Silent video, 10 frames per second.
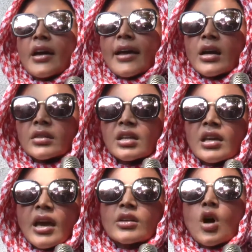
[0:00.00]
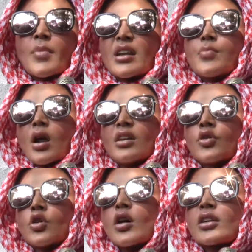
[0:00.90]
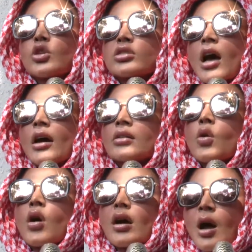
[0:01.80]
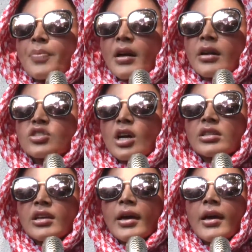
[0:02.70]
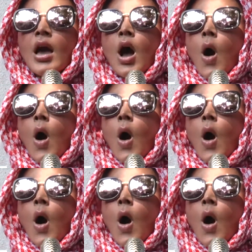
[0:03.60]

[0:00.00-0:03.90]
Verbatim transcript: एक गंदगी है जो हमारी बॉलीवुड को और हिंदुस्तान को ख़राब करना चाहती है